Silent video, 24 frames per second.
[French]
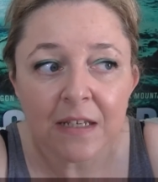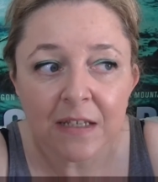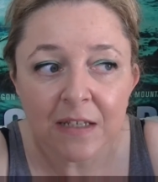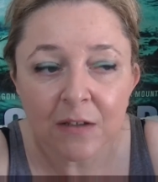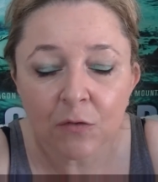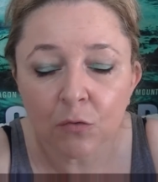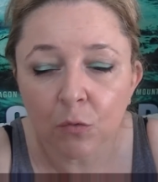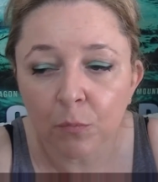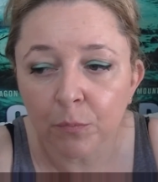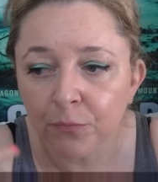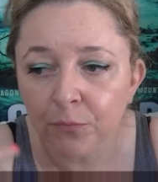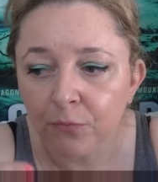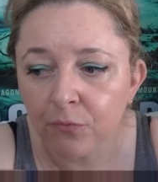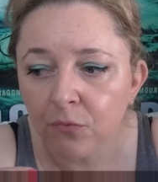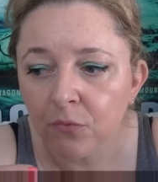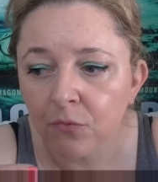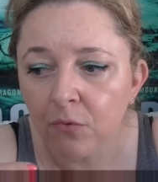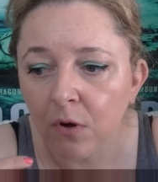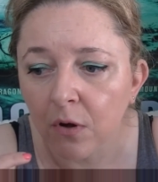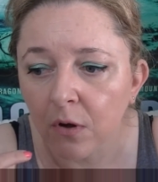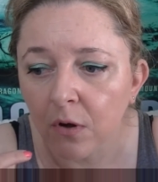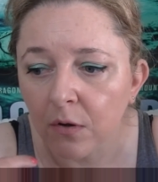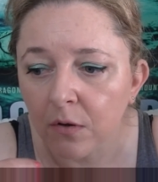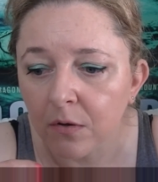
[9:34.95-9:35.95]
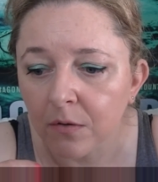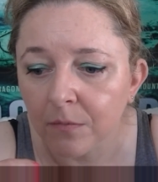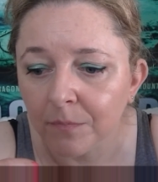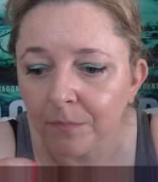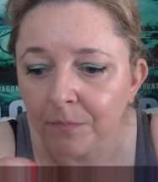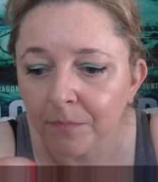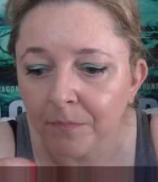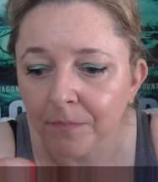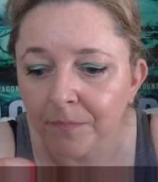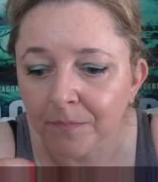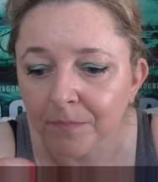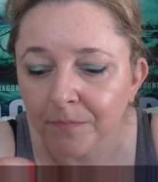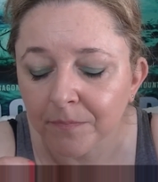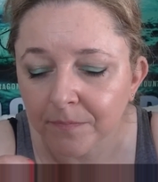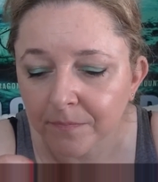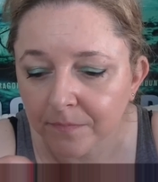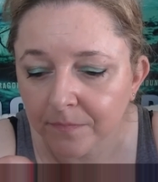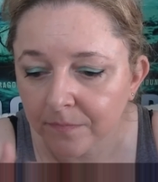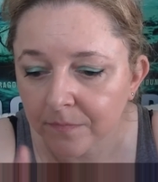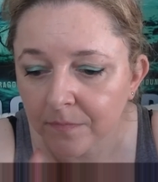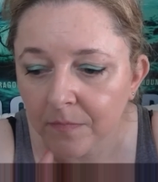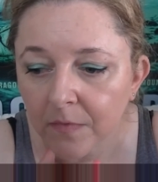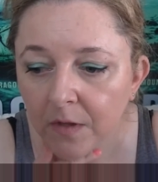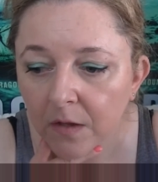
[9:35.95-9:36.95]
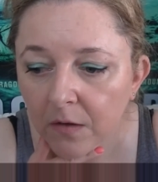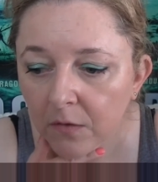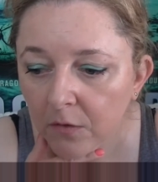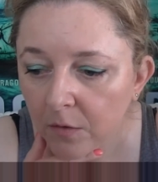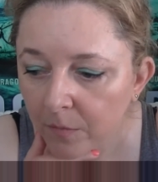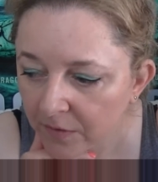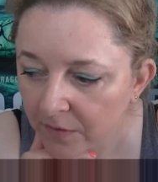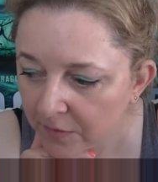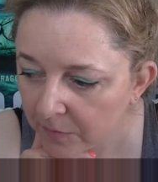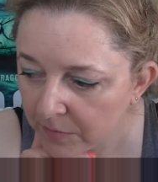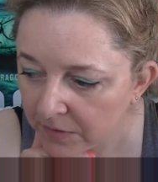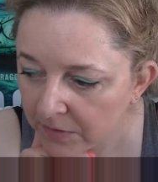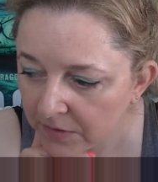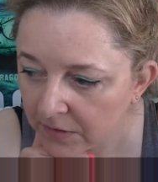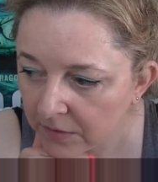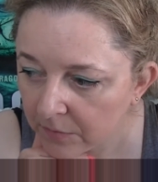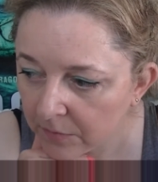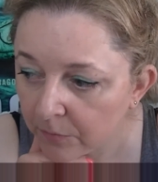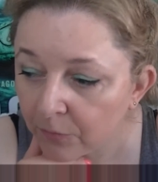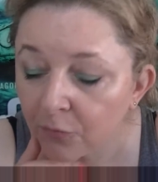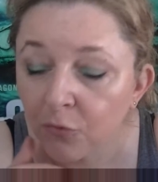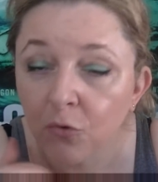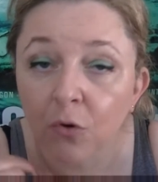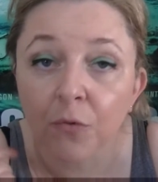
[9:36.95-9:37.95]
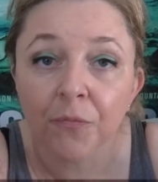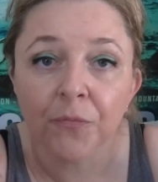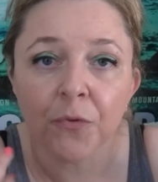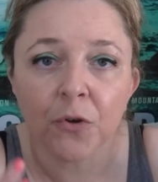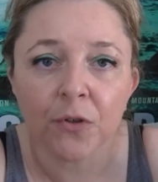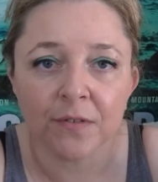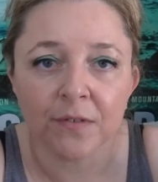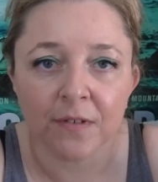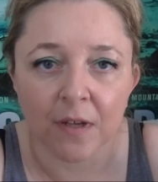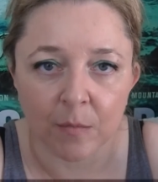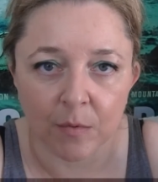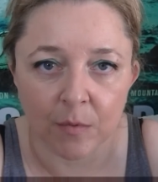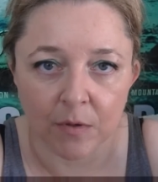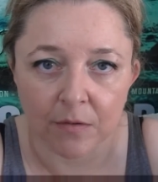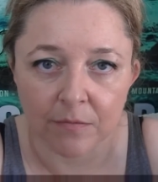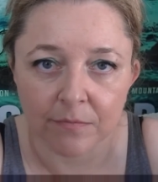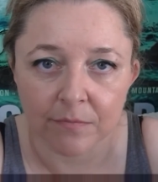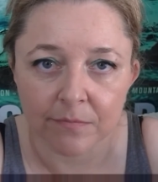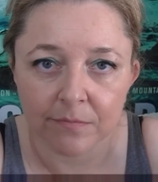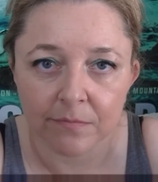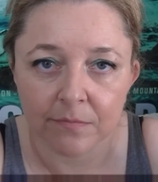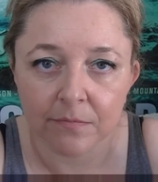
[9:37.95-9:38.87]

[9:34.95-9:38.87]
ils sont plus, euh, comment expliquer, plus confortables.